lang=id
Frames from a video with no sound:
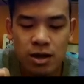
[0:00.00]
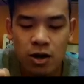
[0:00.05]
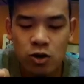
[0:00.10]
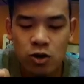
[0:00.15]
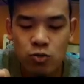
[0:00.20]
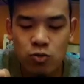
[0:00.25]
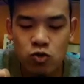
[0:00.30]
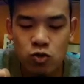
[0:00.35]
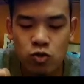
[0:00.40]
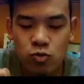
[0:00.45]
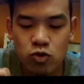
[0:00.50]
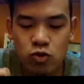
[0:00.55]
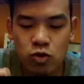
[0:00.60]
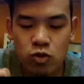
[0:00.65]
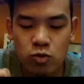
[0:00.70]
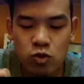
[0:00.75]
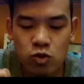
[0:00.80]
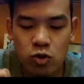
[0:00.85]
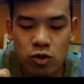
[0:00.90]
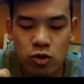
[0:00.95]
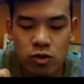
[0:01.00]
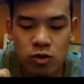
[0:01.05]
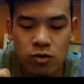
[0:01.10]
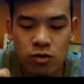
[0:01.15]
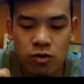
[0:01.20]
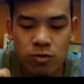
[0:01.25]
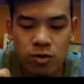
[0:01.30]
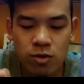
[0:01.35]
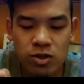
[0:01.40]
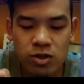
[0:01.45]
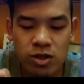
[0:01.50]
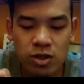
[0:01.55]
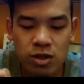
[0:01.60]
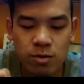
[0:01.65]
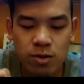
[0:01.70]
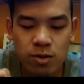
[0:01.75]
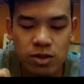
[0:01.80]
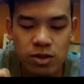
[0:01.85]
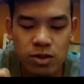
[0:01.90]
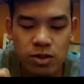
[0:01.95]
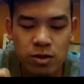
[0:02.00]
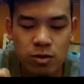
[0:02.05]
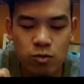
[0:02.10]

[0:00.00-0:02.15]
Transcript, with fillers: ayo mundur mundur mundur ayo Placenter Placenter